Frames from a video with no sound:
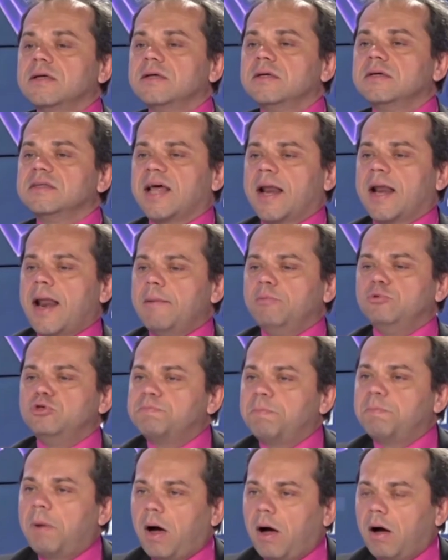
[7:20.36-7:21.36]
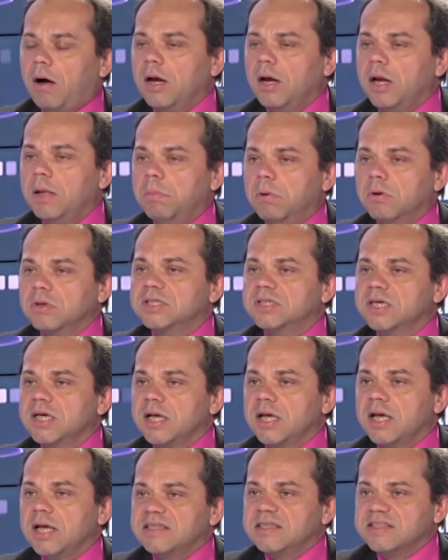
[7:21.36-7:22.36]
ça n'amuse pas les banquiers
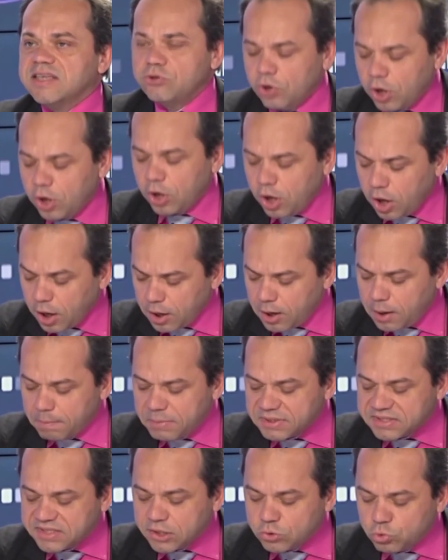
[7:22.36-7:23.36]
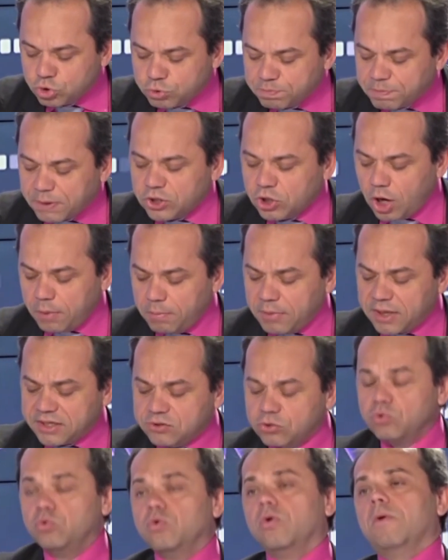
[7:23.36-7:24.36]
et les assureurs, parce qu'ils touchent pas de com
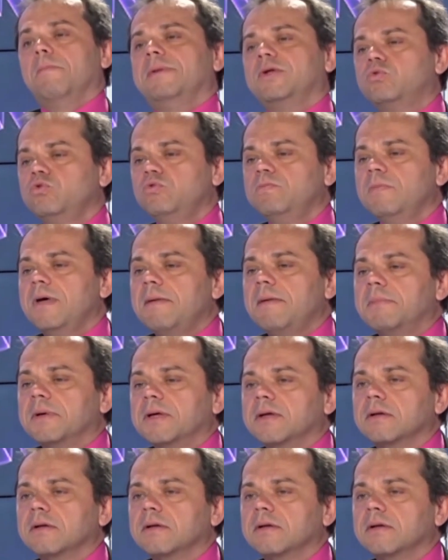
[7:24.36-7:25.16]
là-dessus. Mais tout de même.